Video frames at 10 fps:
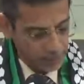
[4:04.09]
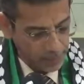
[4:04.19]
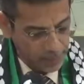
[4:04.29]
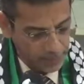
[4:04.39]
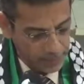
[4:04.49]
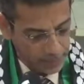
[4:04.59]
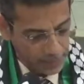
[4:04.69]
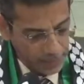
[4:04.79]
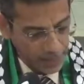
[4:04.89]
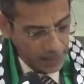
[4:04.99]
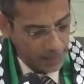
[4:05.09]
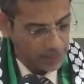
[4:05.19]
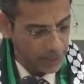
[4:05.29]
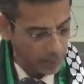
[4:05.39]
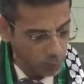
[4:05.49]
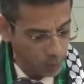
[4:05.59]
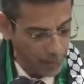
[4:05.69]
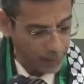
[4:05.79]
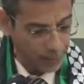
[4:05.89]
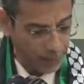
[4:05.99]
بهذه
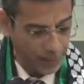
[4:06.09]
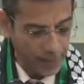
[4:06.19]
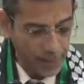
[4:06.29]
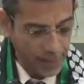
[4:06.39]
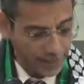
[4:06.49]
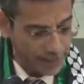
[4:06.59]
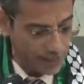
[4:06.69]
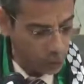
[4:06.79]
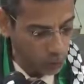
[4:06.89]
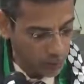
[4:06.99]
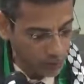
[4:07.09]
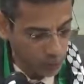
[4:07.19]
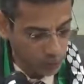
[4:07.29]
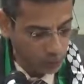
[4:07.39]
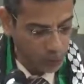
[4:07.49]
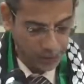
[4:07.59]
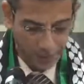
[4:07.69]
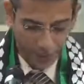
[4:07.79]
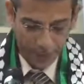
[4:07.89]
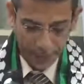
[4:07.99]
المبادرة التي تمثل
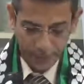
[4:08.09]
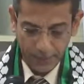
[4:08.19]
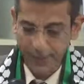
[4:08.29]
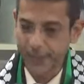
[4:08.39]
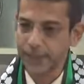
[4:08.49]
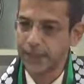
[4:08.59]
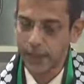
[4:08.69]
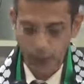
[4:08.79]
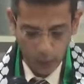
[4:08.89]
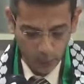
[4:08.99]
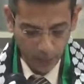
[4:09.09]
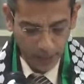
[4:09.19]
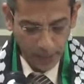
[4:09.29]
مجتمعنا المدني اليوم